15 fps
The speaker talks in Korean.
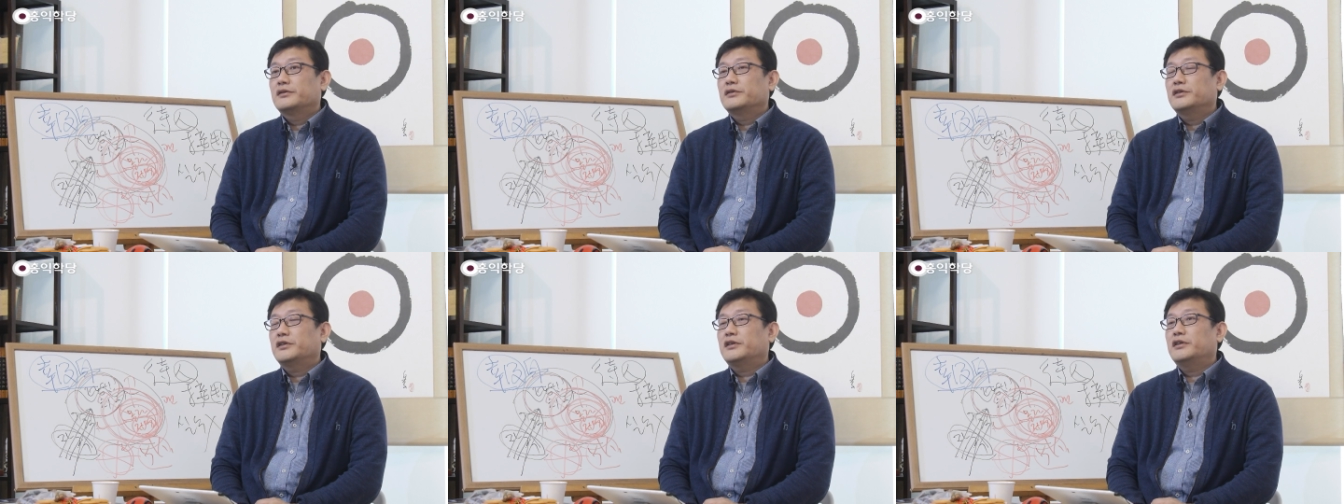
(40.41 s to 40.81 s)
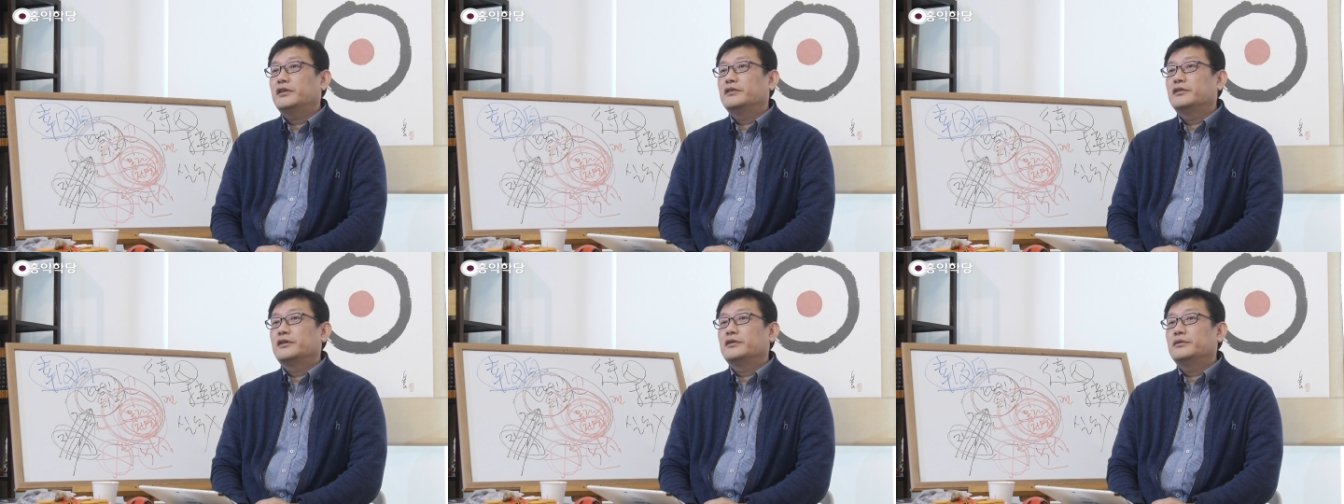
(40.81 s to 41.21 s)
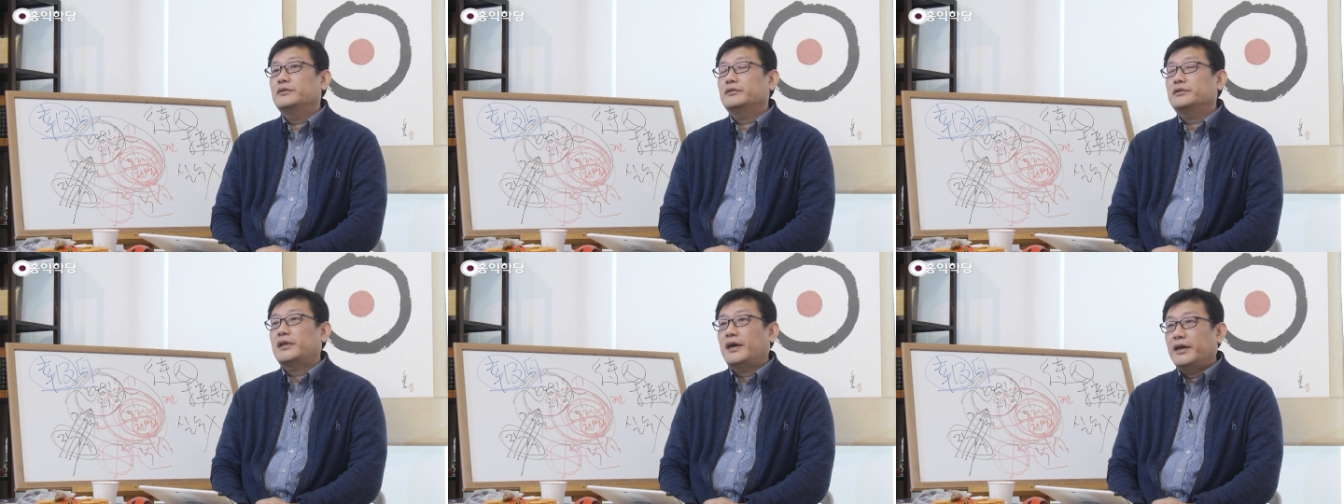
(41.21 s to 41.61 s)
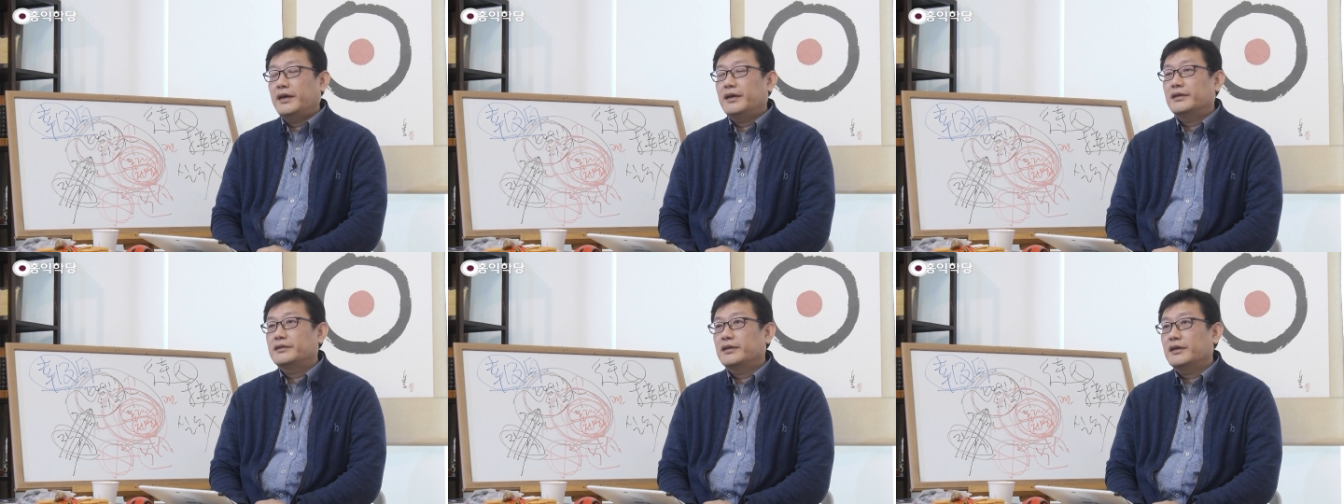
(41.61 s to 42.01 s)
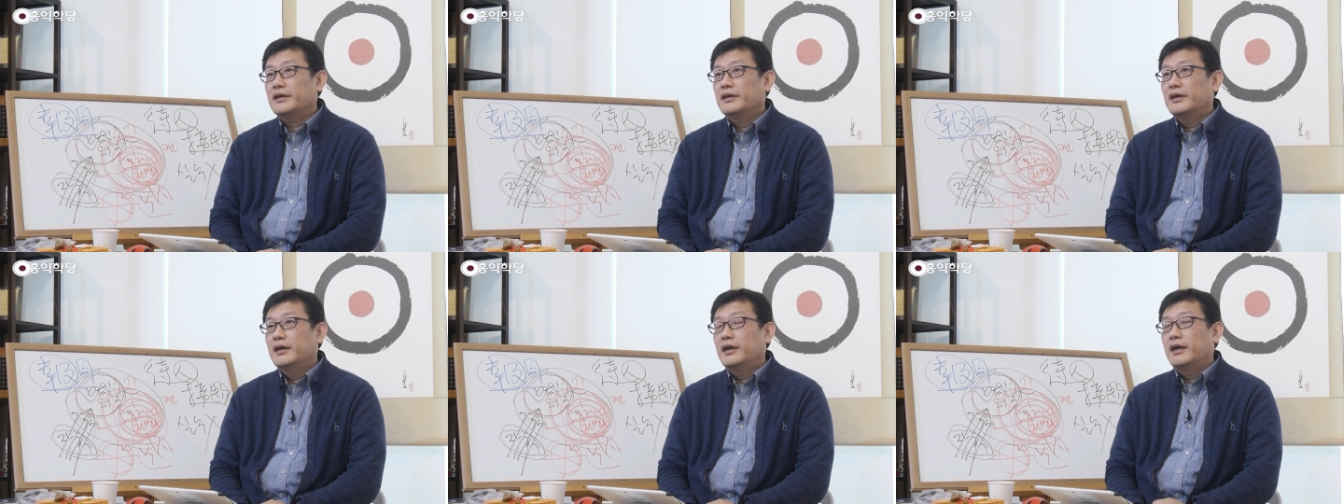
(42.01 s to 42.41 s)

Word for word: 그래서 시키는 대로 다 해야 돼.